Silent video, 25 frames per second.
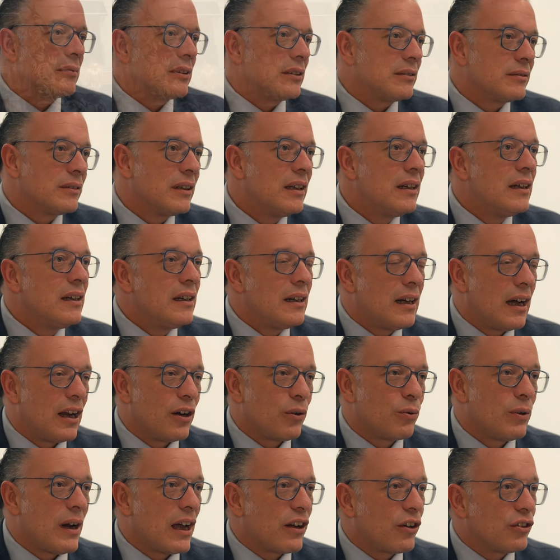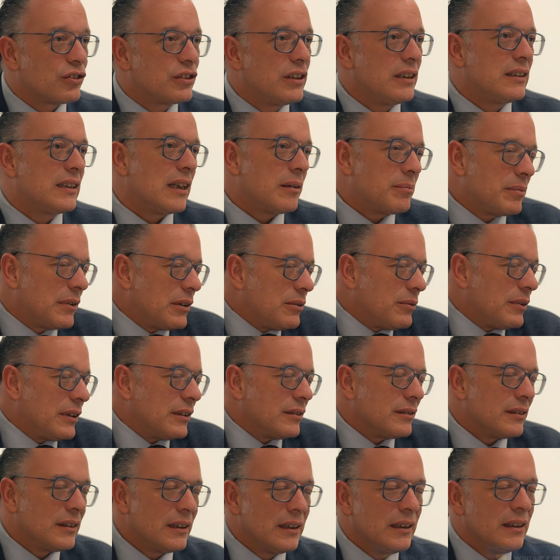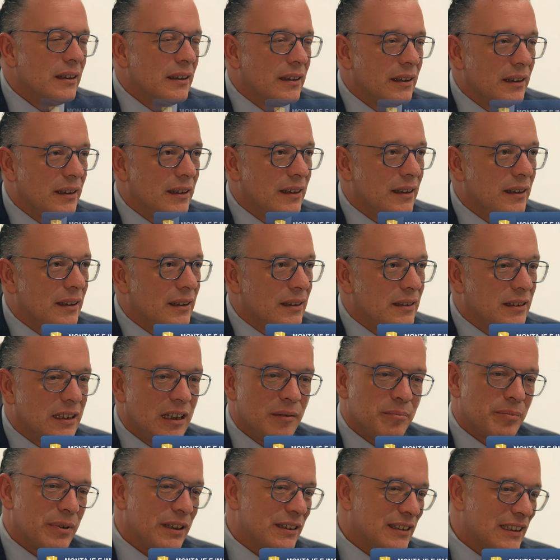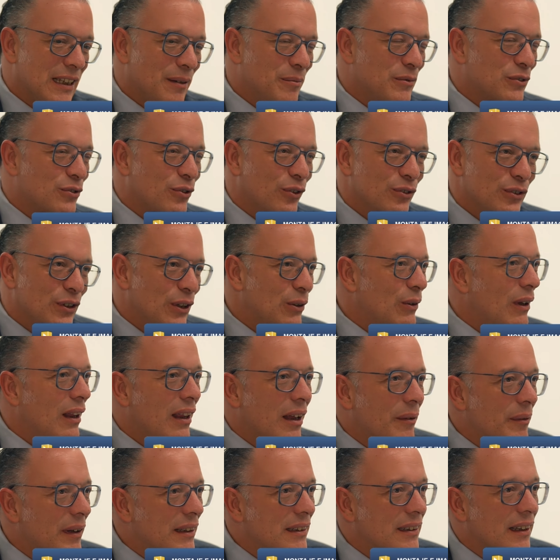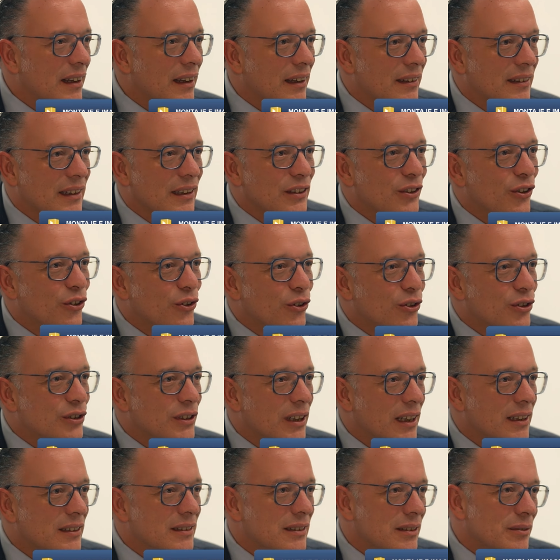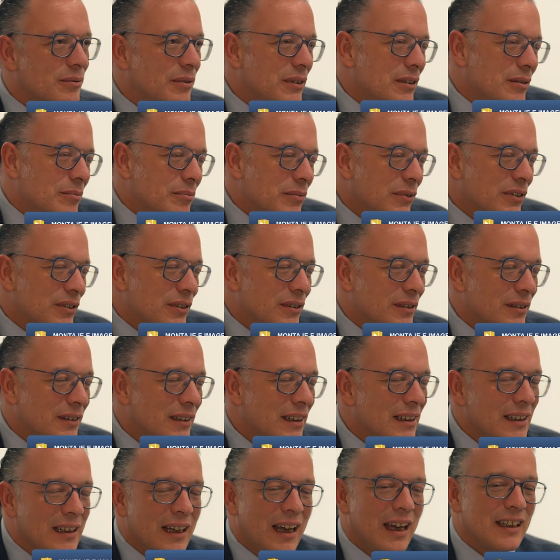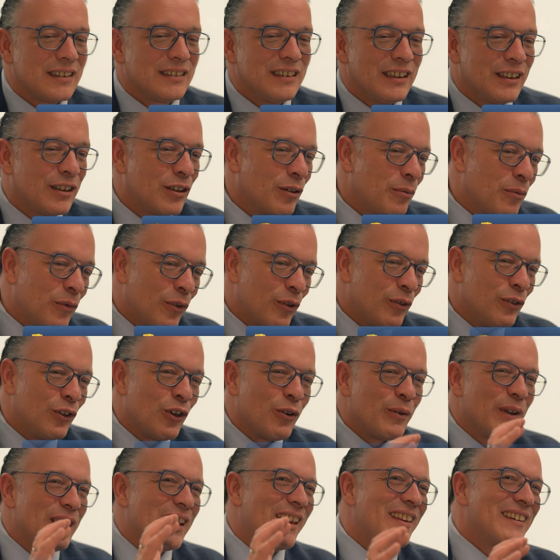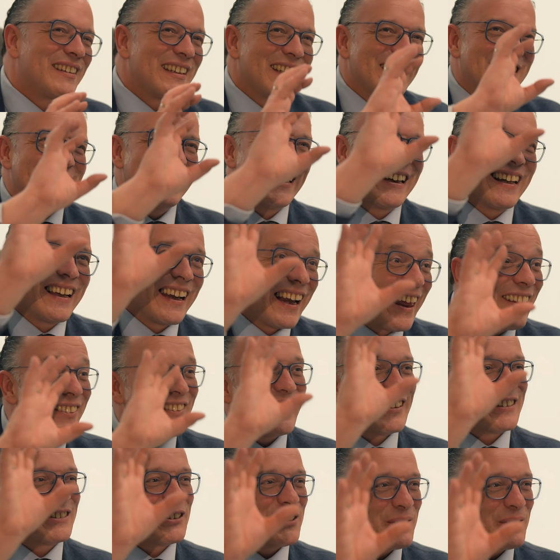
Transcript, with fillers: bueno, alguna cosita, pero bueno, eh, siempre estamos continuadamente haciendo cosas y bueno, pues así como novedades, así grandes